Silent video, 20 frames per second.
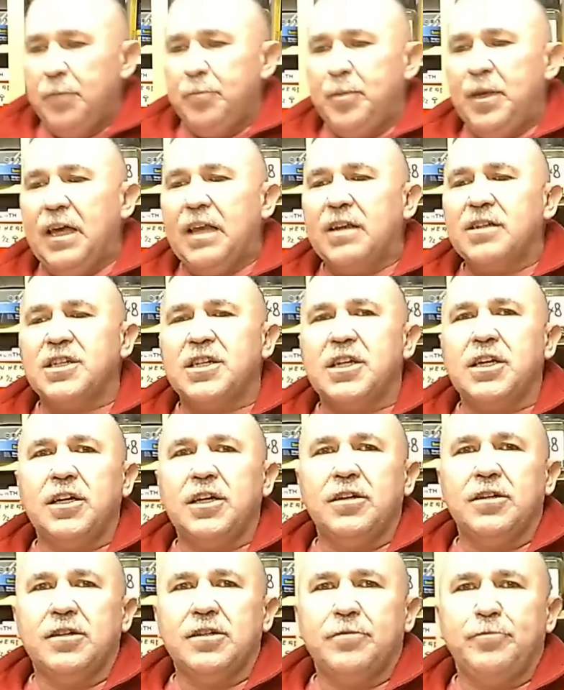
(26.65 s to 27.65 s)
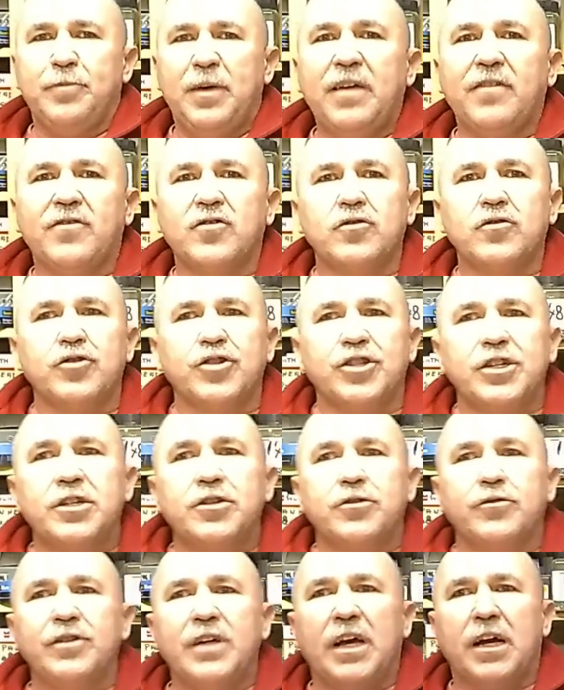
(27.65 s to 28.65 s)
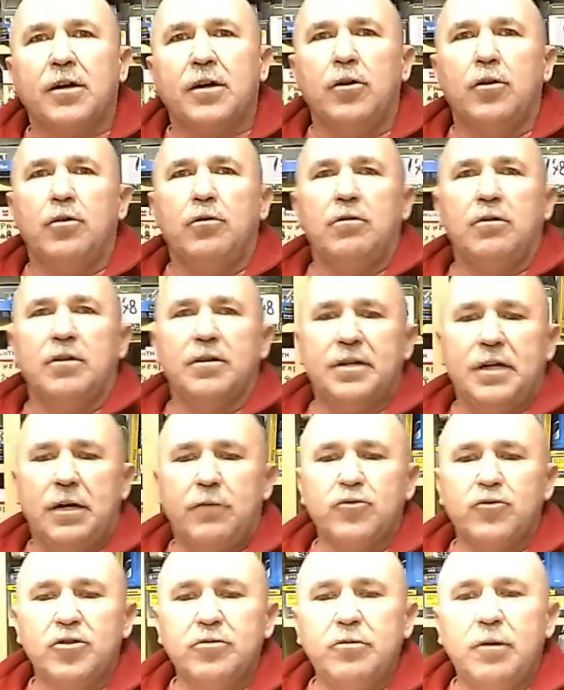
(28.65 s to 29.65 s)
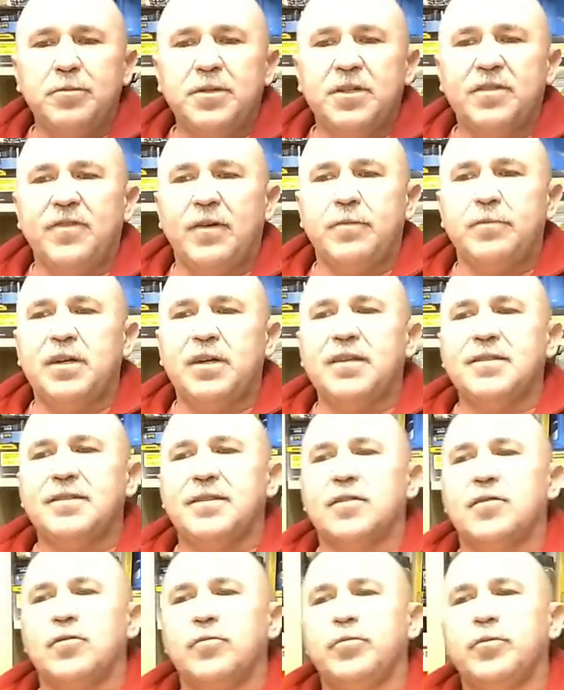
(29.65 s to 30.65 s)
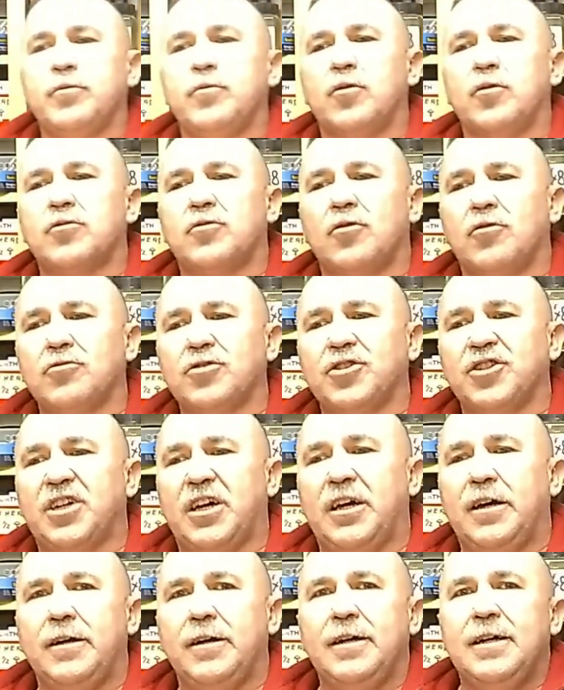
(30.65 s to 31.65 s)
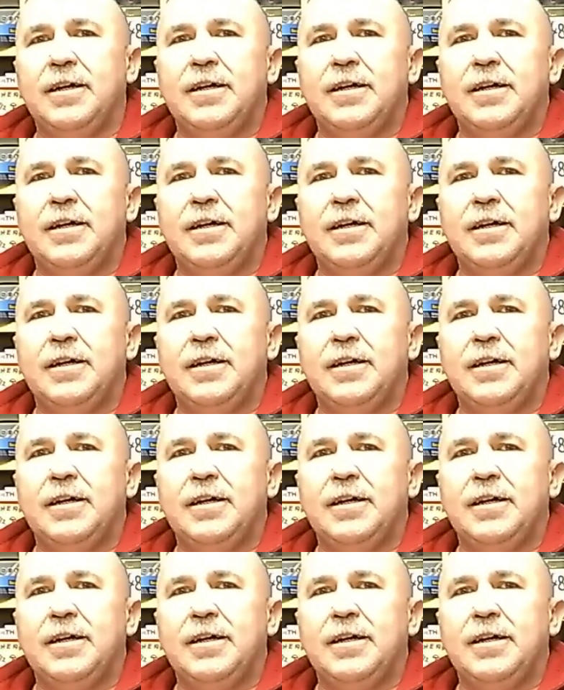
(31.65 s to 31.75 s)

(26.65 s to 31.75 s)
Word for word: Pierwszej, pierwszą rzeczą, jaką nauczyłem się w Ameryce, to było to, że